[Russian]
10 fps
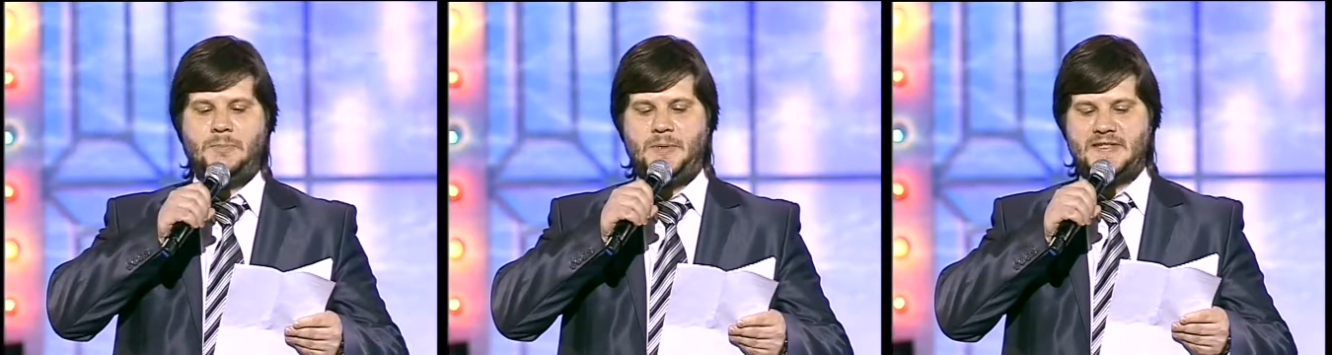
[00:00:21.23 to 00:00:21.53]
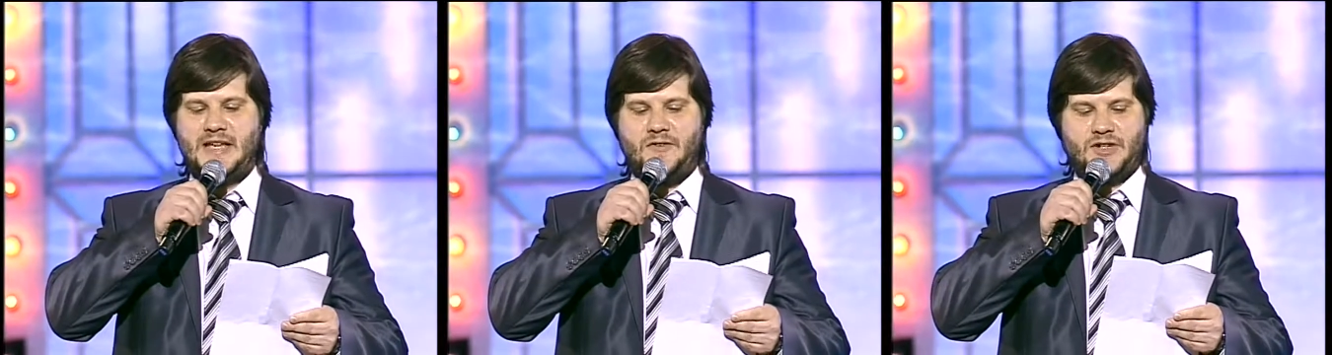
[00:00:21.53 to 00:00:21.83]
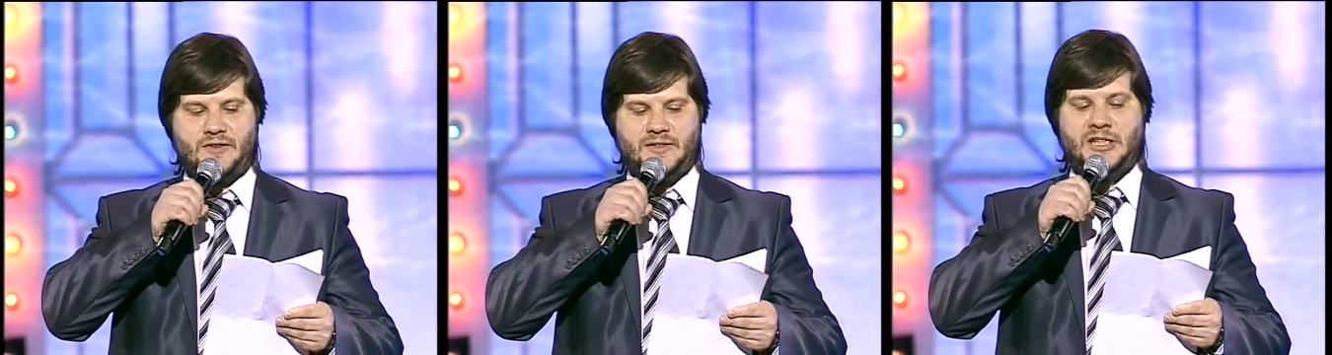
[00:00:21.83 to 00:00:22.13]

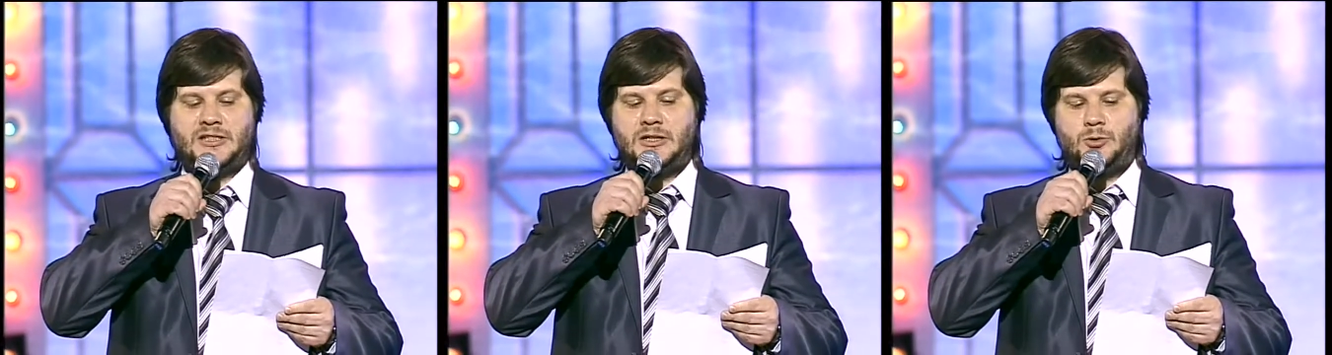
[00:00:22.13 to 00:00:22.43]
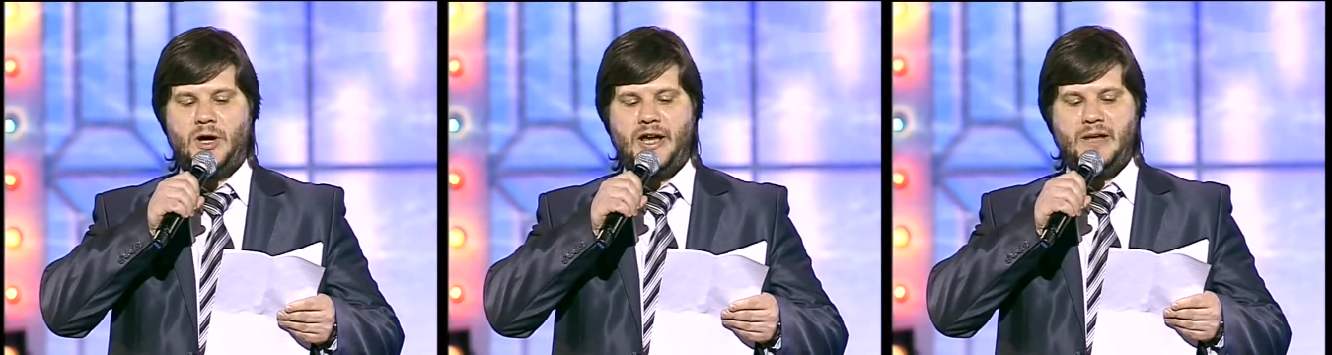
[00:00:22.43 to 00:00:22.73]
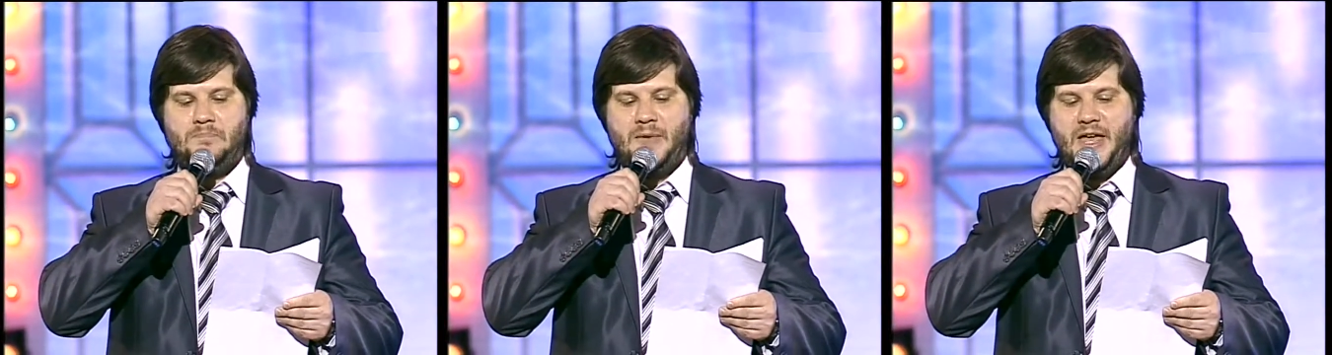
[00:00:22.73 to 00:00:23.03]
написавшего на
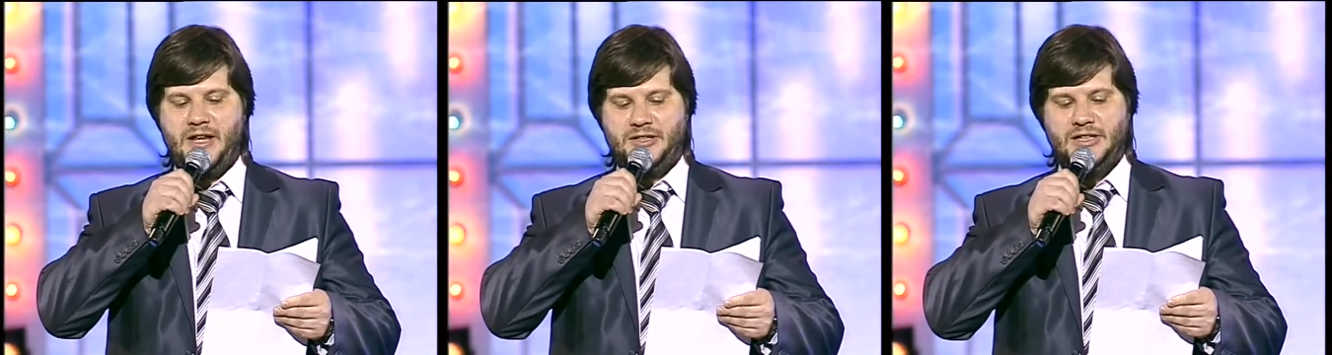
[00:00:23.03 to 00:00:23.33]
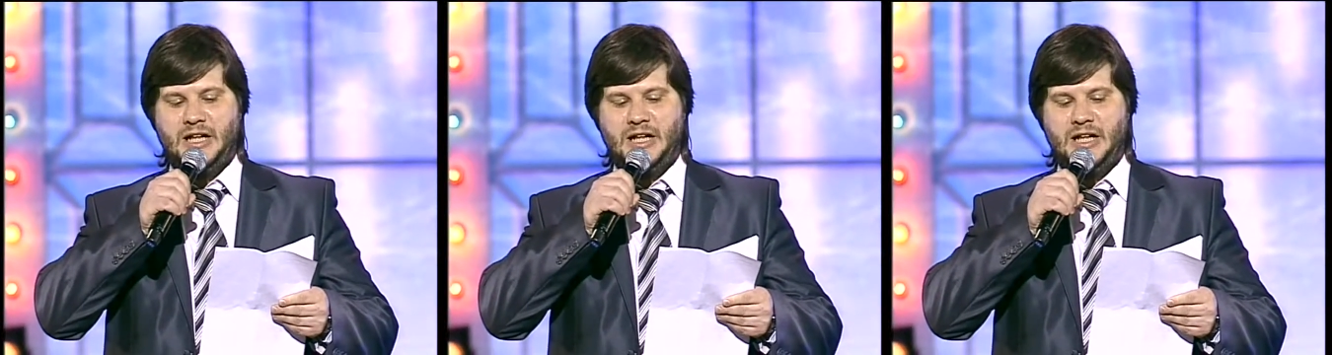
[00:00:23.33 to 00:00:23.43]
тротуаре перед